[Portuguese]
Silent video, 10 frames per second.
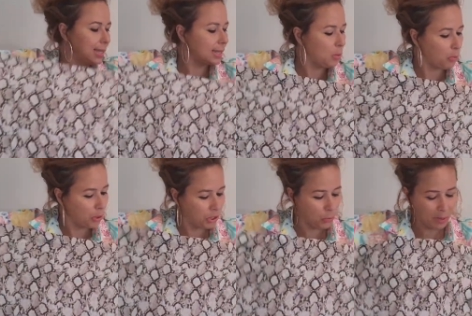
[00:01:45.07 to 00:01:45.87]
daqui é um
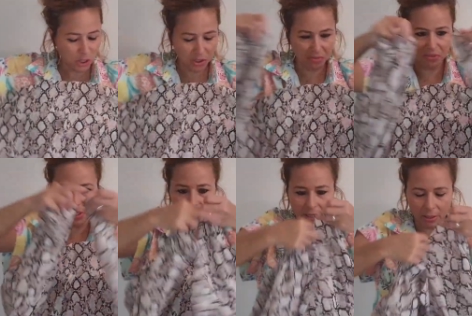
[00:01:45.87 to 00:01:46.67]
pouquinho mais
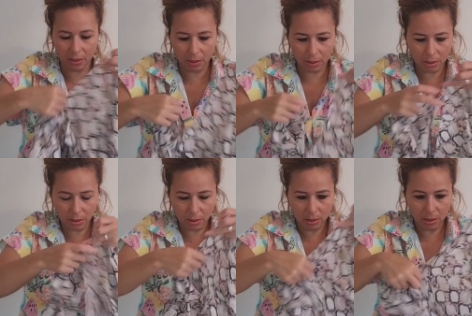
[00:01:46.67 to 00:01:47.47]
fina.
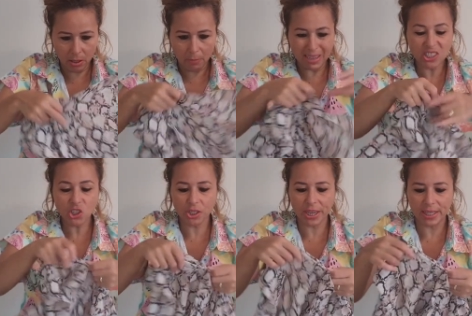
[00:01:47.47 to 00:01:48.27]
Mais
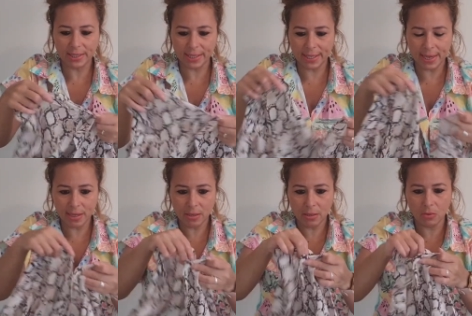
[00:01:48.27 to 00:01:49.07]
estreita,
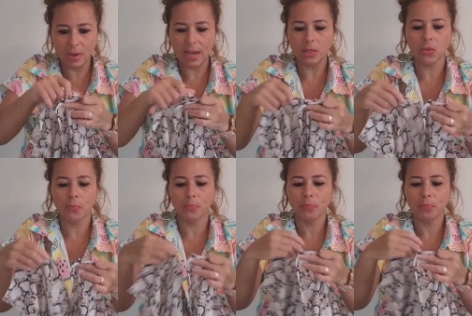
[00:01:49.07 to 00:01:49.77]
né? No caso.